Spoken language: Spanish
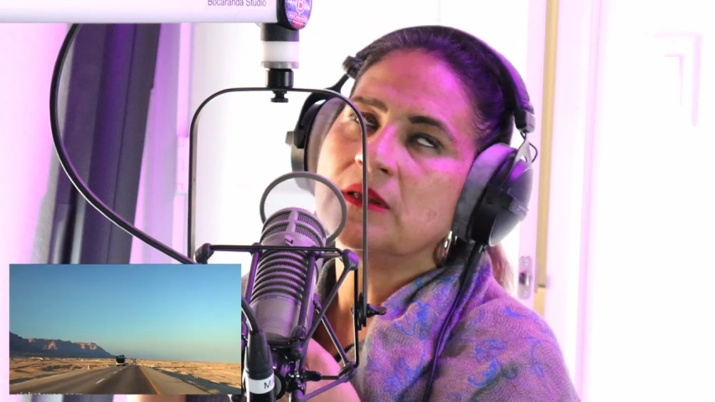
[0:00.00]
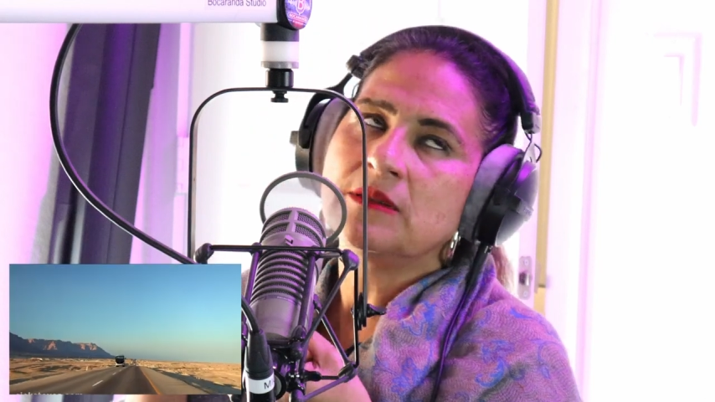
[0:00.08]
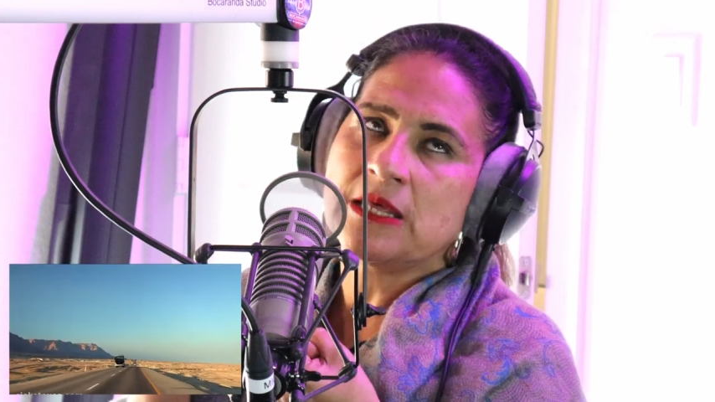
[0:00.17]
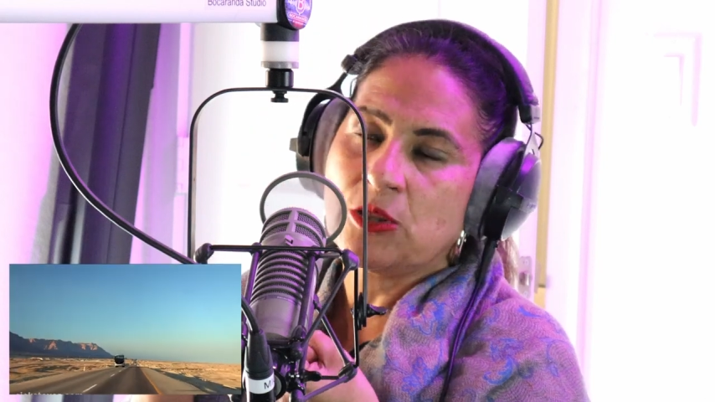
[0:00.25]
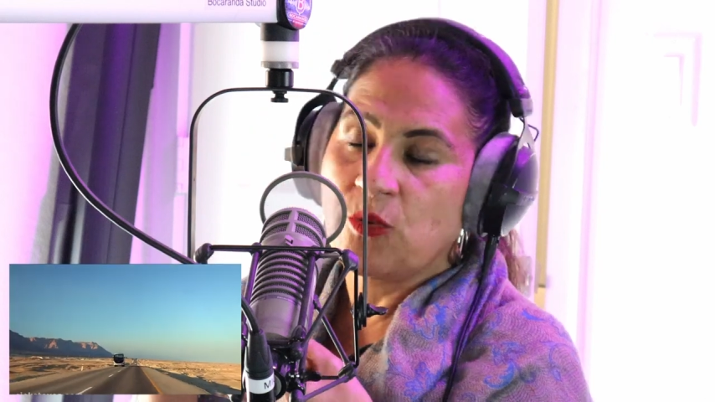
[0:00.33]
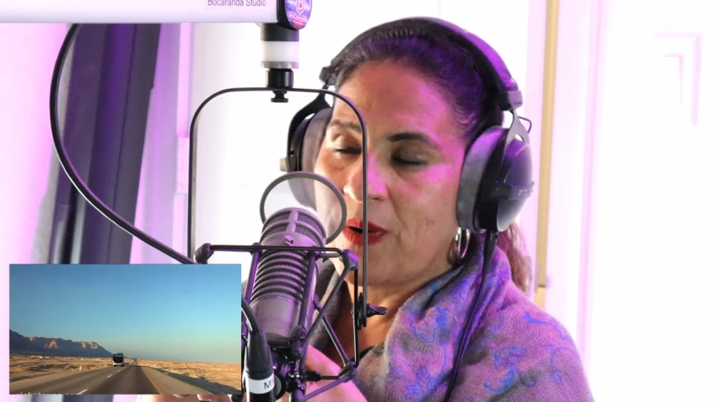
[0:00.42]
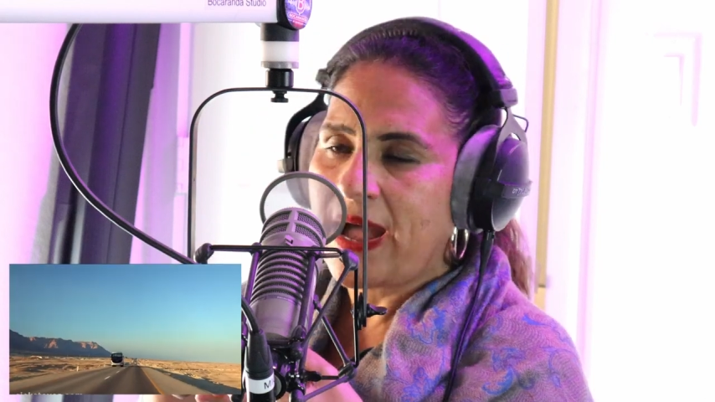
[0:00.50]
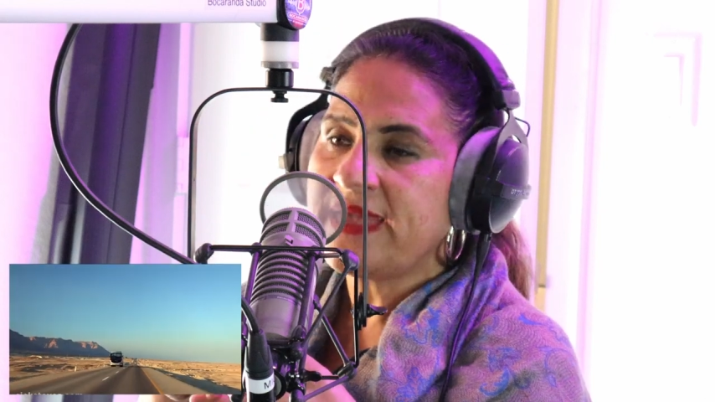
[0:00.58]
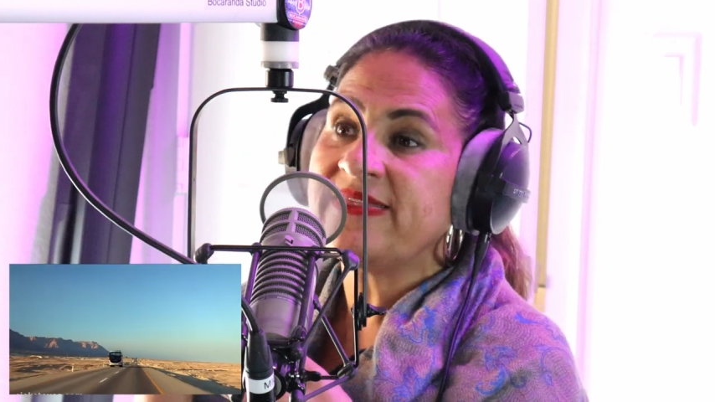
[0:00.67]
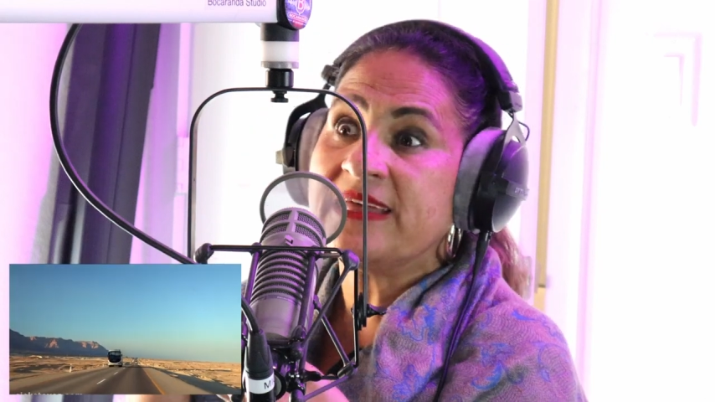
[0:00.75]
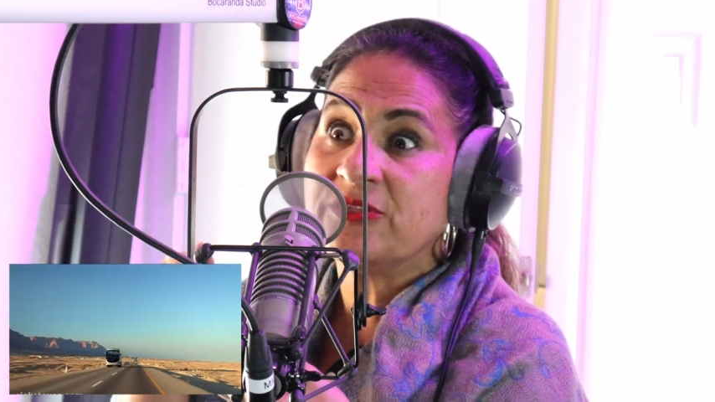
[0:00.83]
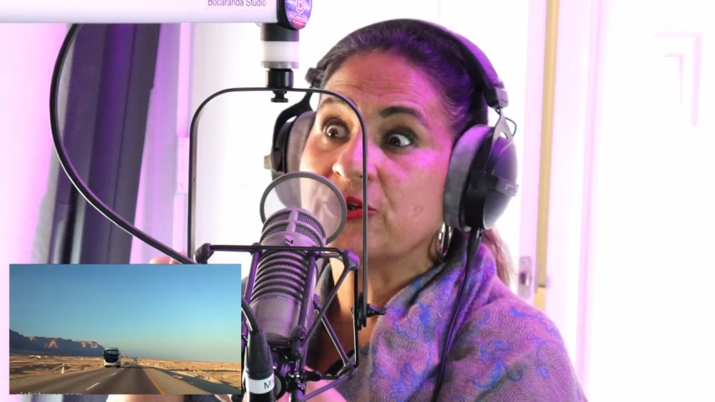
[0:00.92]
de
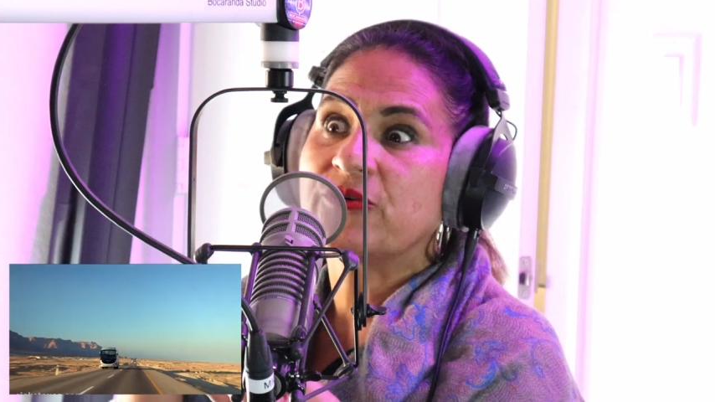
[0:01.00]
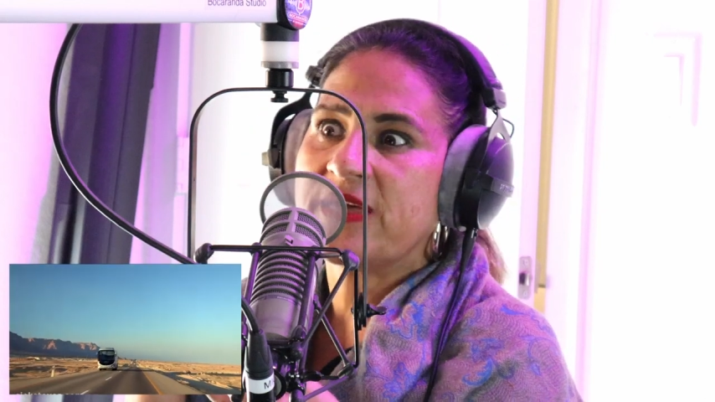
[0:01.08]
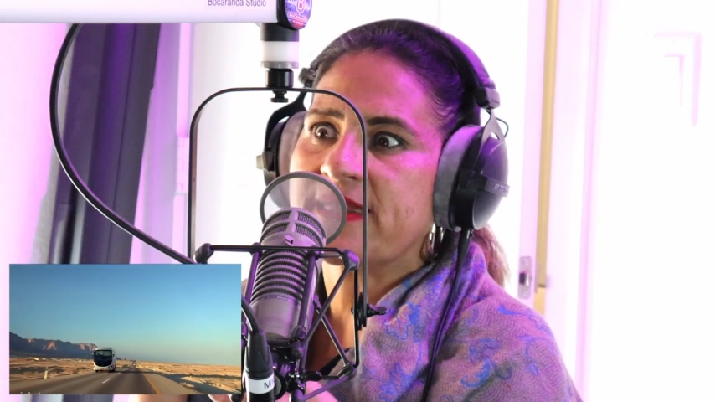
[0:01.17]
Dubái dentro de